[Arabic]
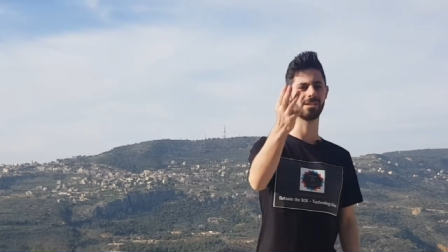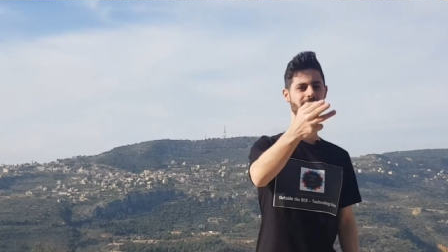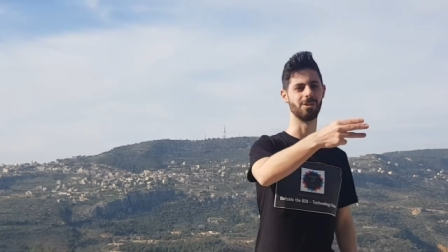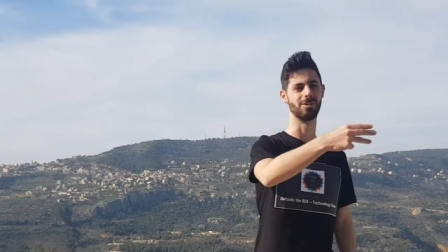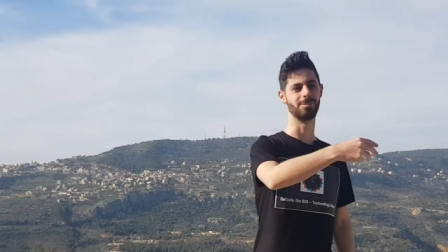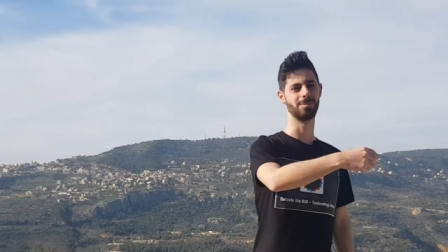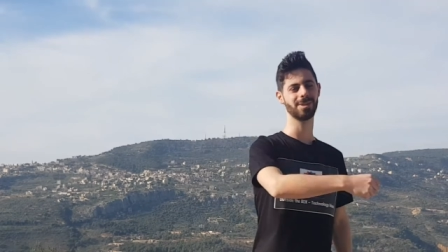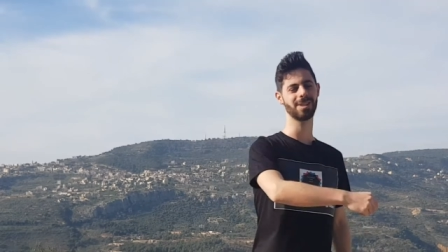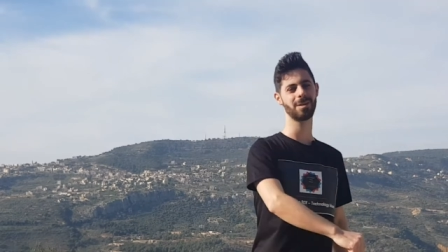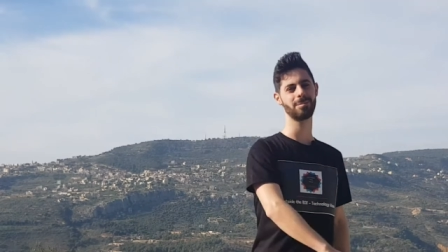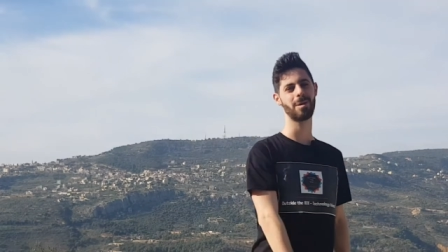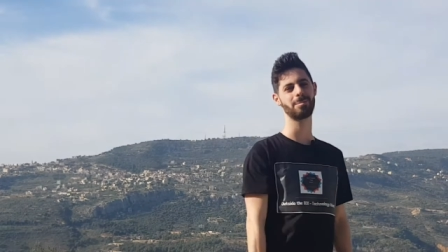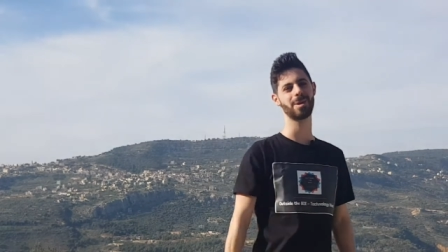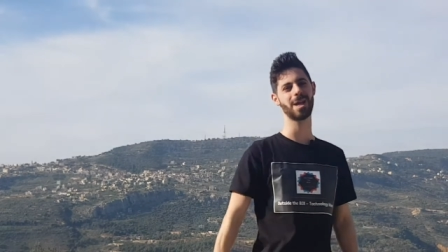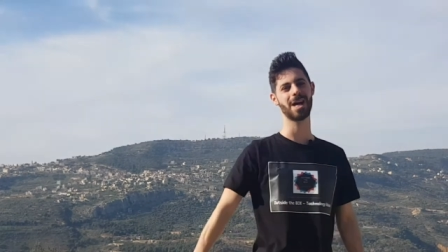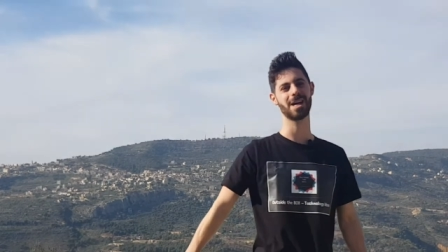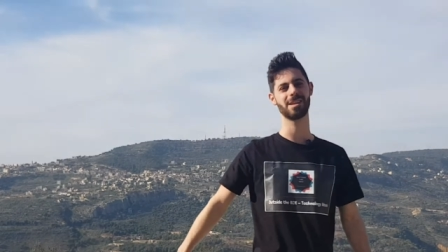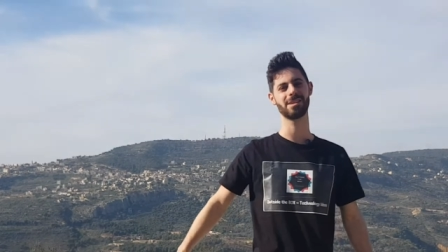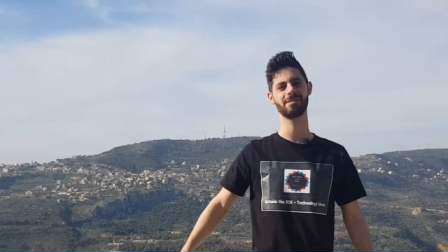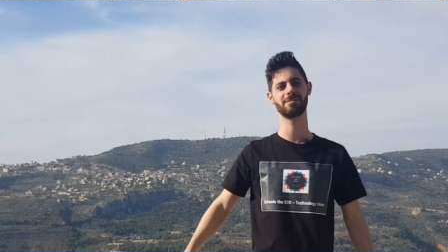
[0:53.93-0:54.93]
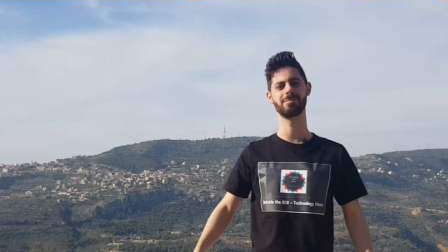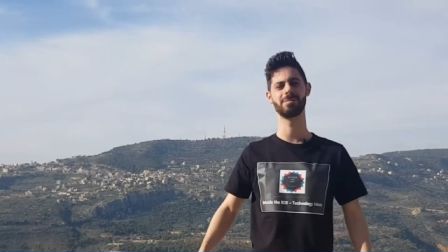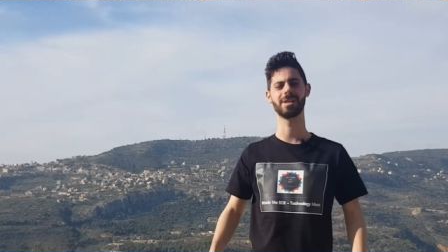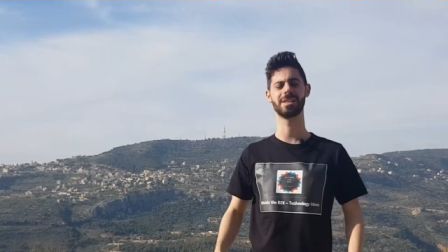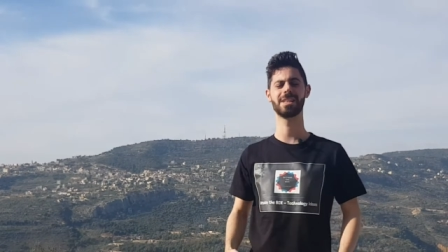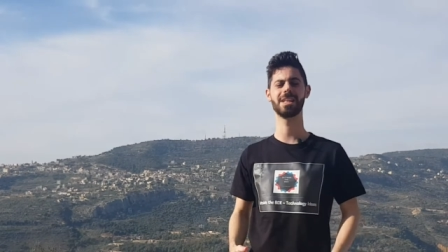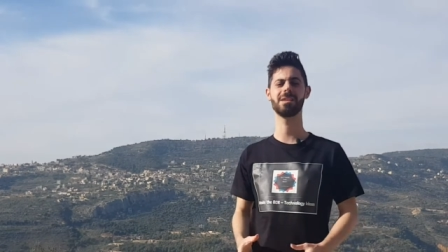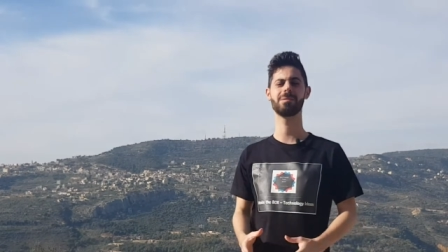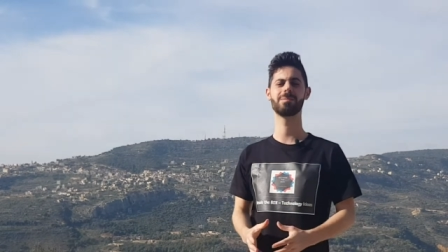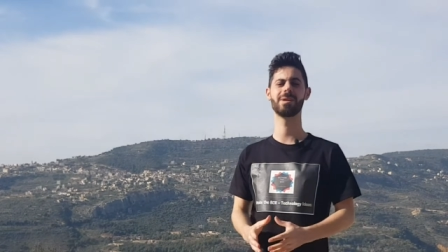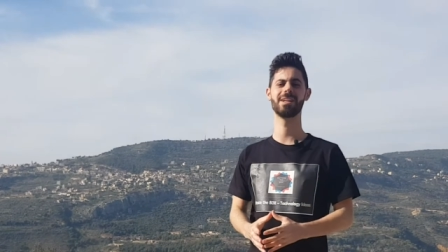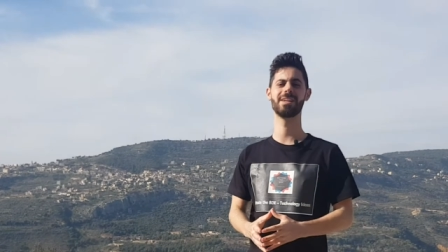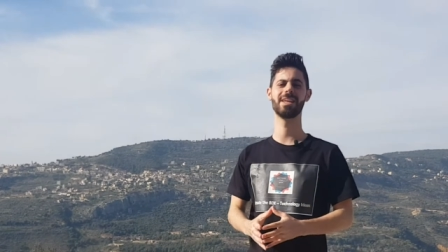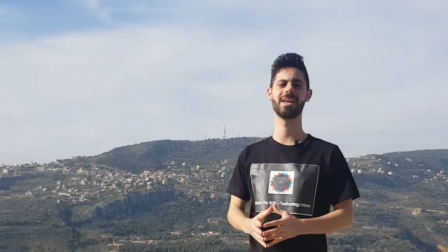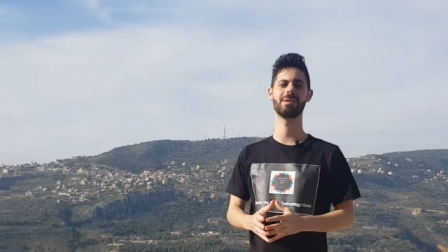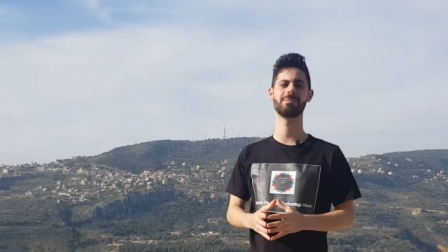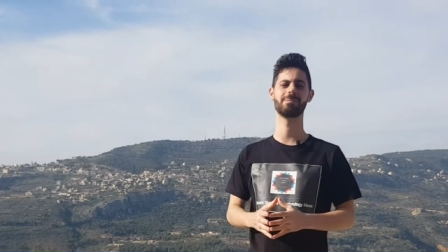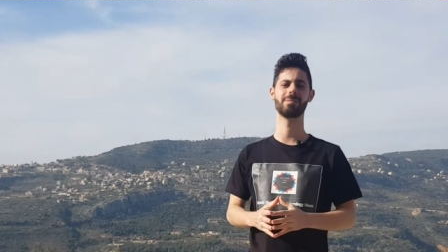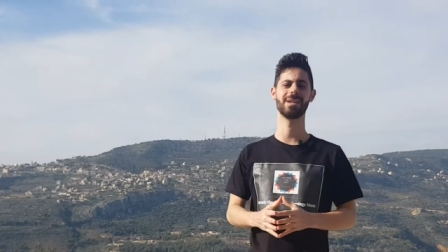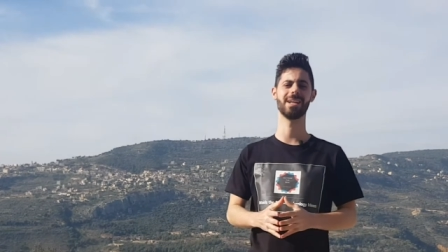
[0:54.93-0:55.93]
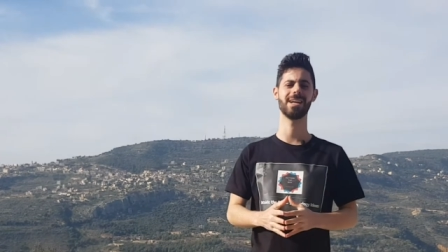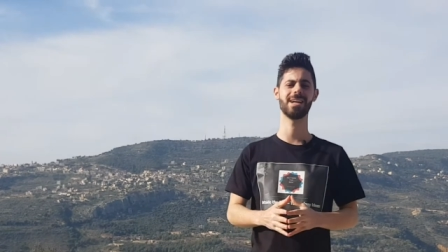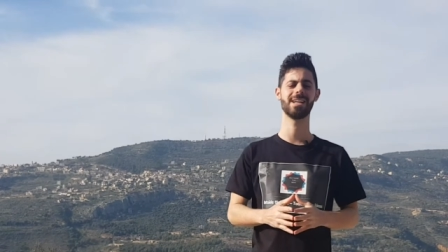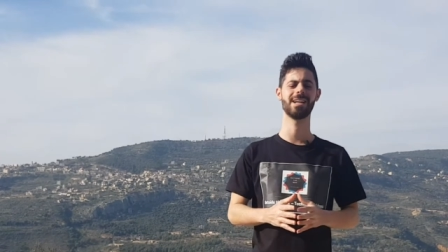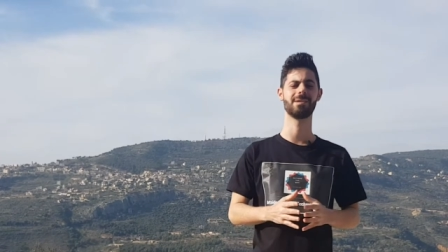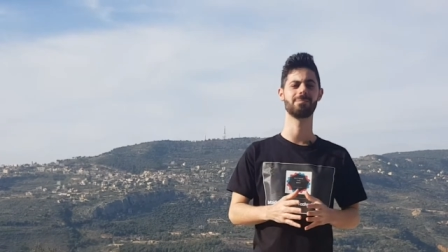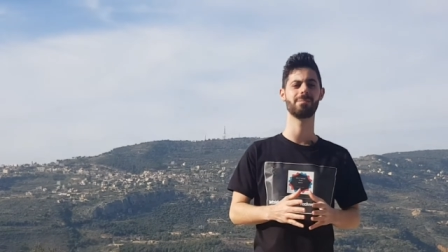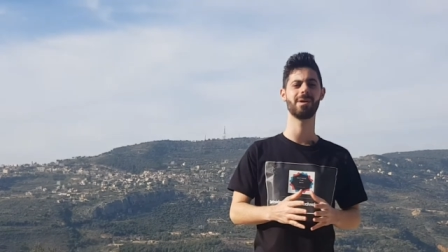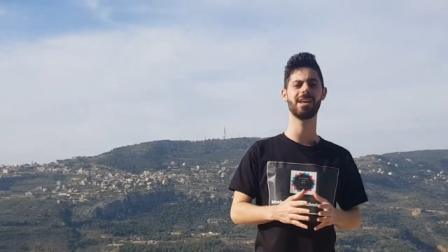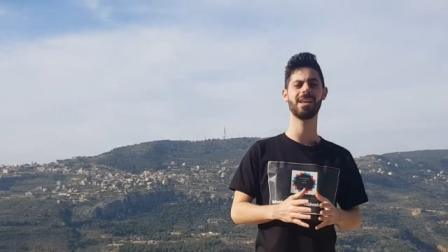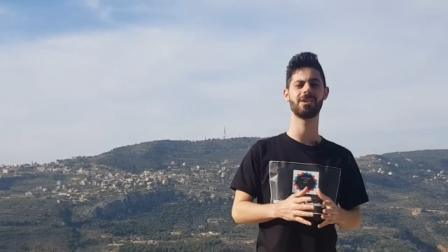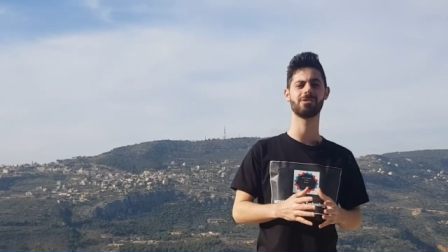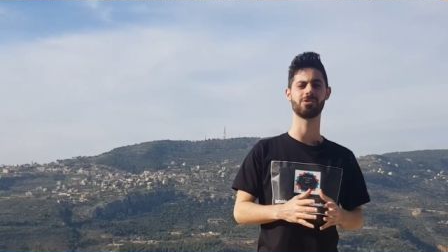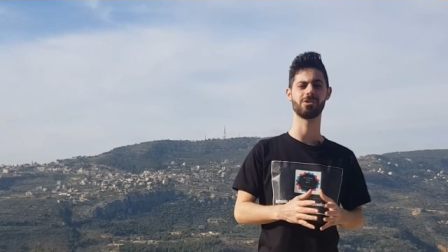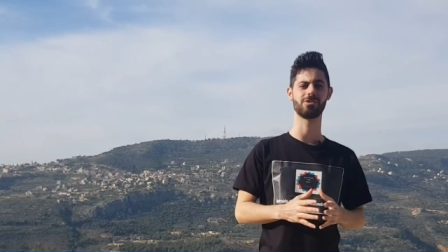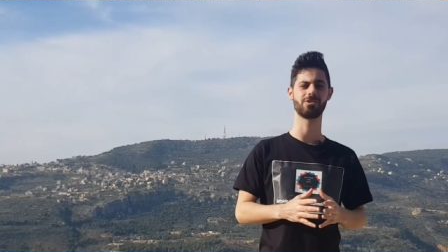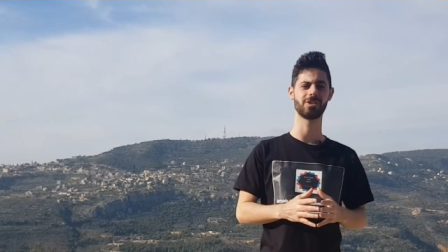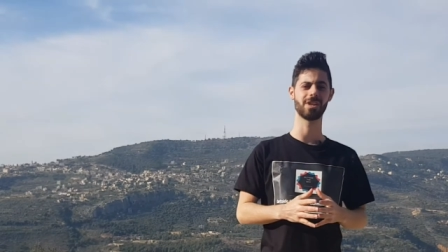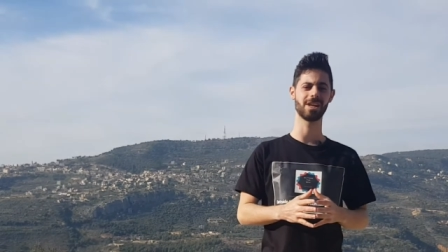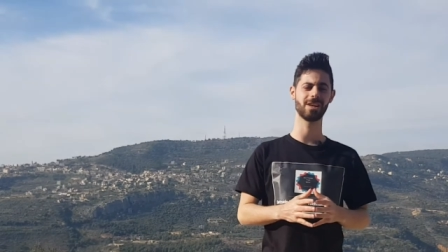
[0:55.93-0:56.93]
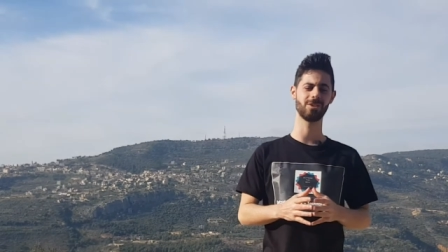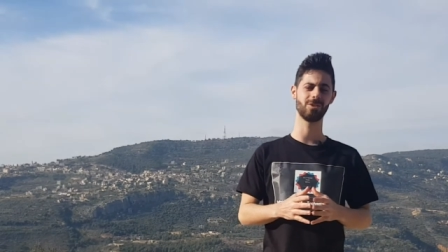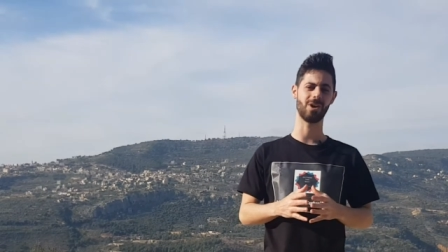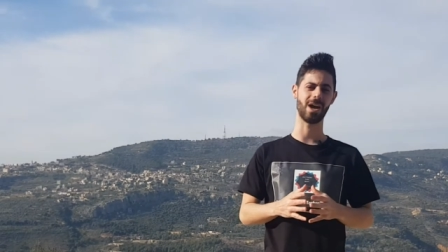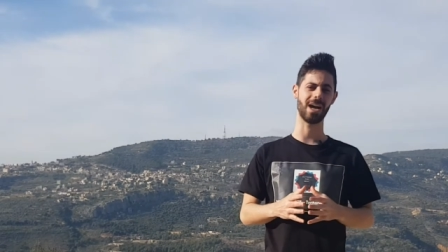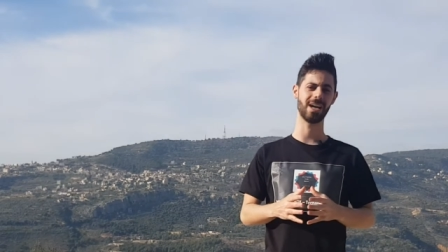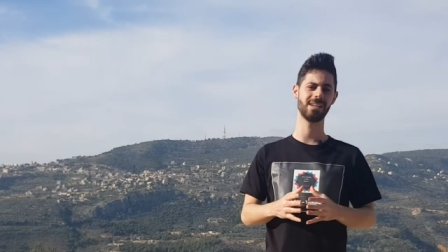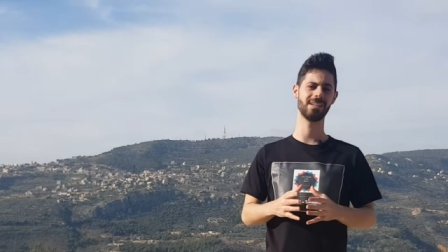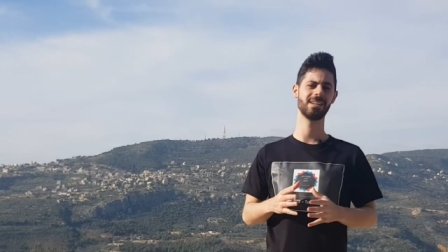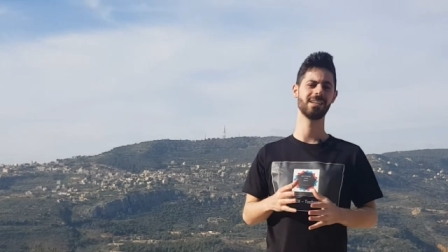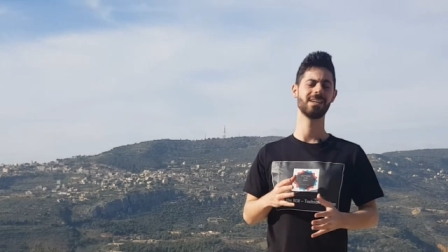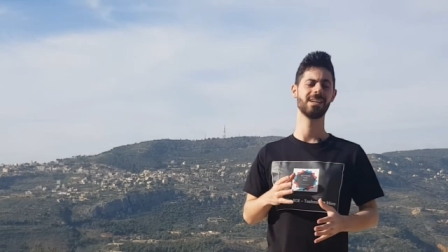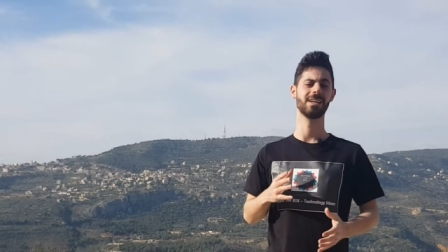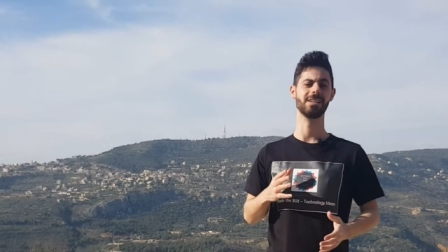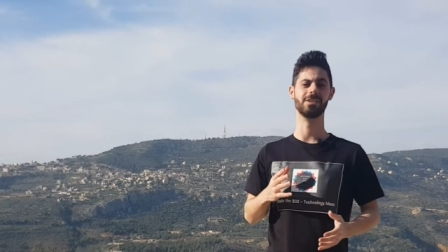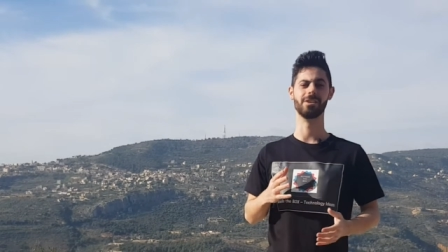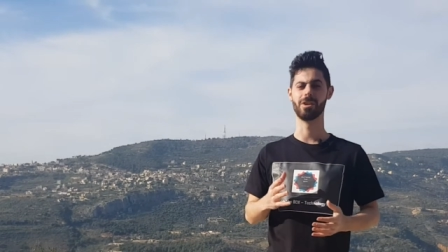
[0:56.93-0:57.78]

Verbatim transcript: سو so, مثل ما بنعرف بكثير بلدان بالعالم بلشوا يشتغلوا على